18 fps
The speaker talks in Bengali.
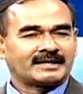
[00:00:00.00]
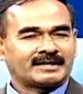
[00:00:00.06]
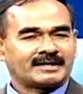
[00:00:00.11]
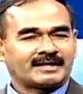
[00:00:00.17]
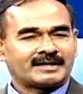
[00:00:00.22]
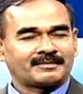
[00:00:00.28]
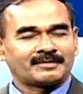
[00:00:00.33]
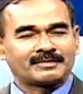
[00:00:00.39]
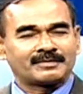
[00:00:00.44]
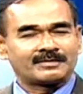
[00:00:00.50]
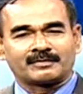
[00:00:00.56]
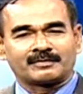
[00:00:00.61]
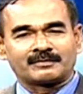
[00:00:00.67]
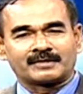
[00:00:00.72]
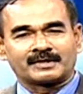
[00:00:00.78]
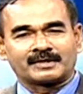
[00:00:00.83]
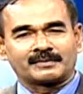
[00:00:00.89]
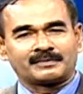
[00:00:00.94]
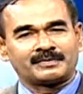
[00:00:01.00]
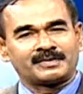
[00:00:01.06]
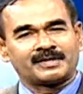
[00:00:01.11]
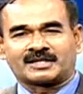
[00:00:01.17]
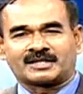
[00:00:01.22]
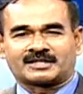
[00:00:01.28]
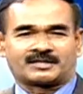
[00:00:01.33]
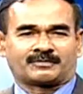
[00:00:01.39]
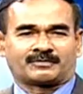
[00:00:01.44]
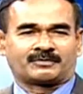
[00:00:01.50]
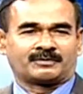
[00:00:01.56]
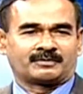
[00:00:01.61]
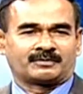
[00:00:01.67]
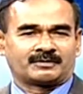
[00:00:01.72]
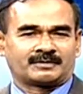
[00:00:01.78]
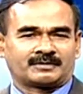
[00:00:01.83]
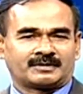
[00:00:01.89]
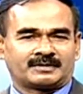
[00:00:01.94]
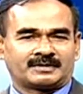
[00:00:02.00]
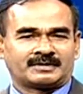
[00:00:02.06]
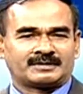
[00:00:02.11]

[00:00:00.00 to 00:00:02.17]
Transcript: এটা আমি বলবো একটা বিরাট সাফল্য